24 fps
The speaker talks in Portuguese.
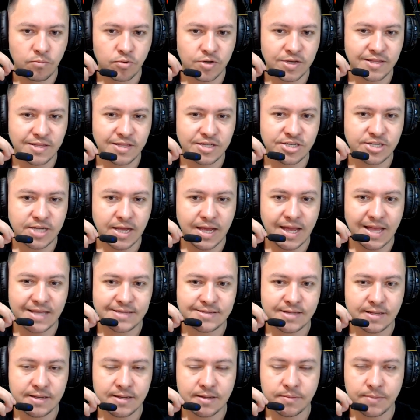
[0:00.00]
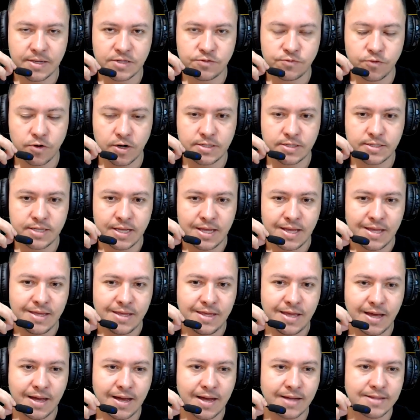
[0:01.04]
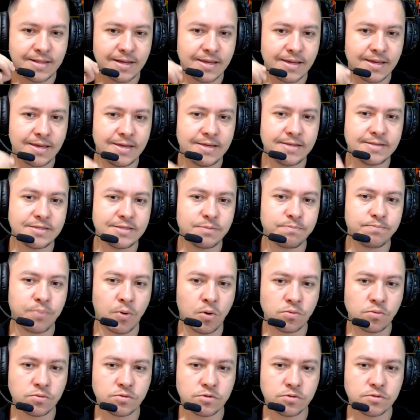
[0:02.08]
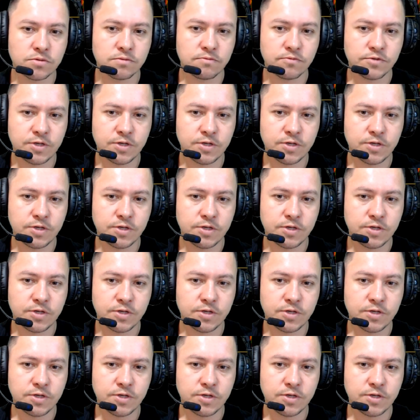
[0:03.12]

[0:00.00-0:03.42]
Poder deixar essa linha mais forte e a cada 15 pontos